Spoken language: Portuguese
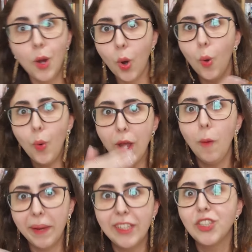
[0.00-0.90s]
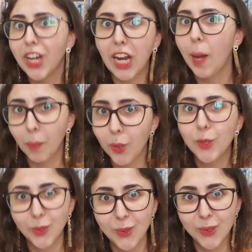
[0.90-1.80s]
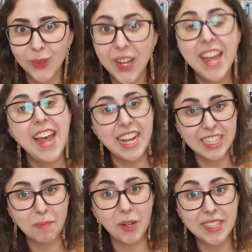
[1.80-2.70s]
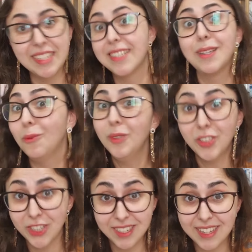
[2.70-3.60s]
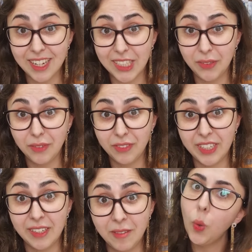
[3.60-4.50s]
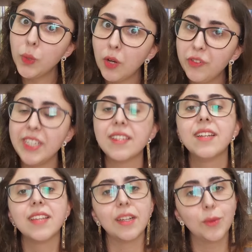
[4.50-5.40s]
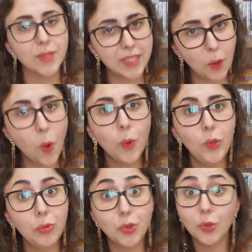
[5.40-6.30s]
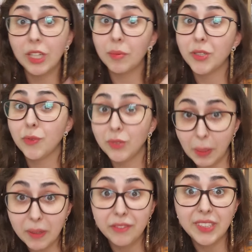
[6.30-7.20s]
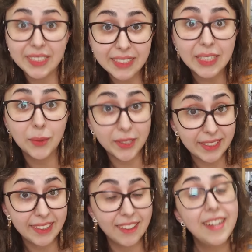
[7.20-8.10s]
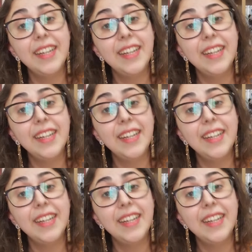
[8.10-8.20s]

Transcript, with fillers: ou realmente acabou tudo. Essa pode ser a segunda chance dela de viver, ou talvez, se ela conseguir concluir o jogo, ela pode voltar para a vida anterior dela.